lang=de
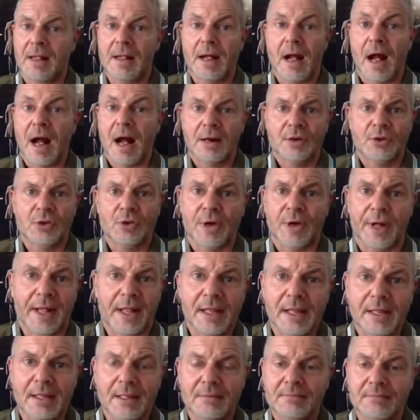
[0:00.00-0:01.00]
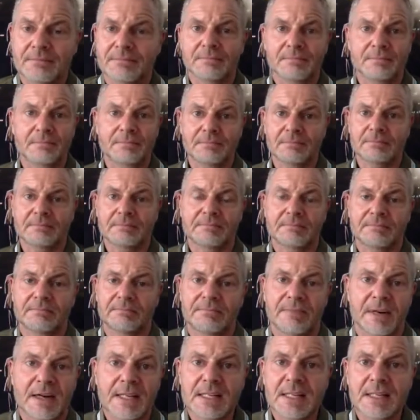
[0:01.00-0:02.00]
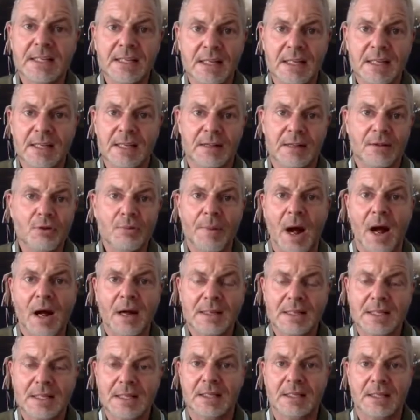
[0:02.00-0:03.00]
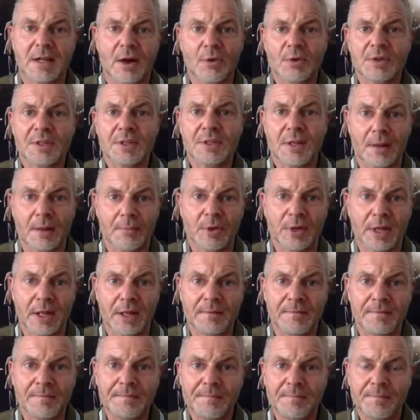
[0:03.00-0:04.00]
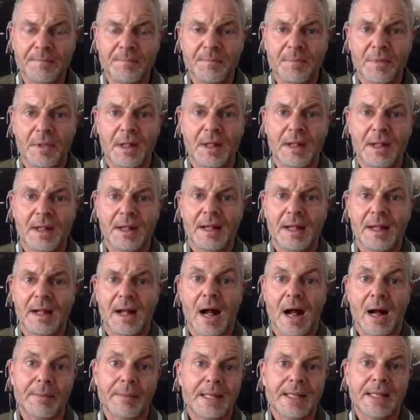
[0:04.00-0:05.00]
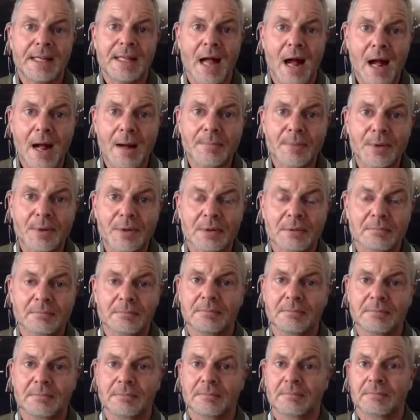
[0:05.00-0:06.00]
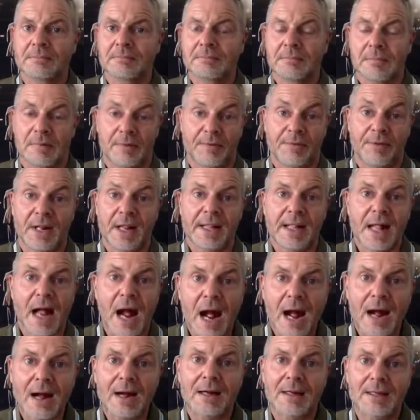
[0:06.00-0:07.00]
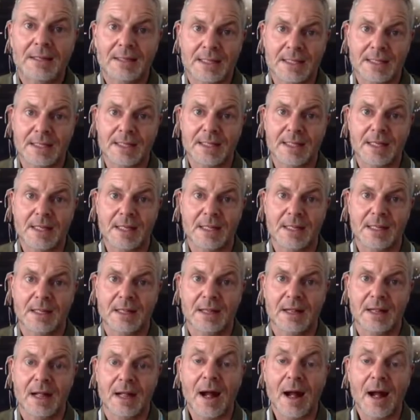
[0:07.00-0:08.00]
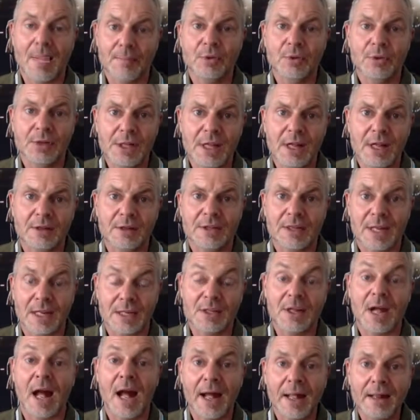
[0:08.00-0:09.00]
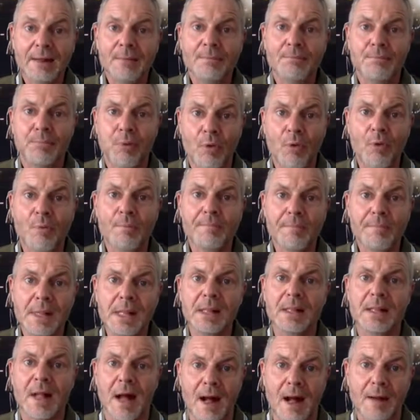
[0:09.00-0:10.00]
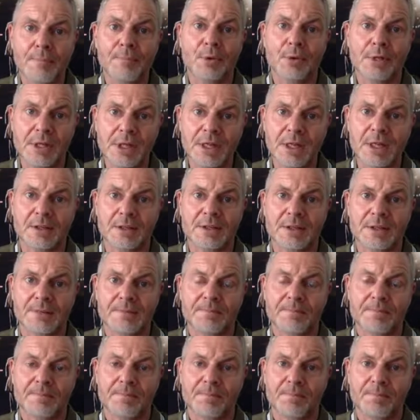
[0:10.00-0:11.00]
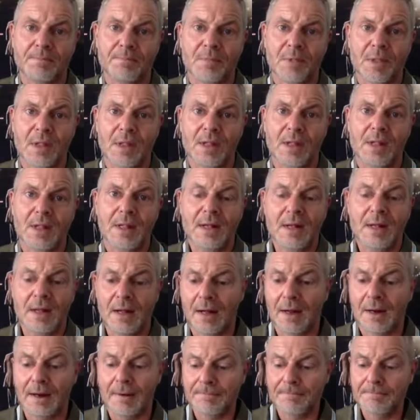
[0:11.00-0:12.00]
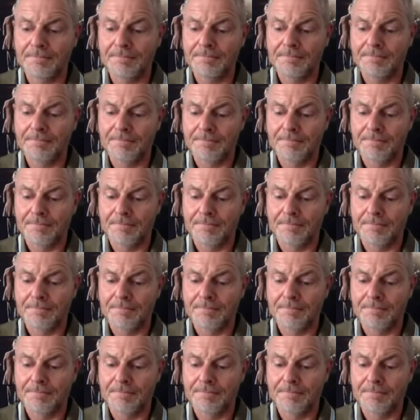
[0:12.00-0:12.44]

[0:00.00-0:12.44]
aktuell, weiß ich nicht, über 80.000 Abonnenten. Aber ich habe vielleicht 80 abonniert, also ein Promille abonniert. Ähm,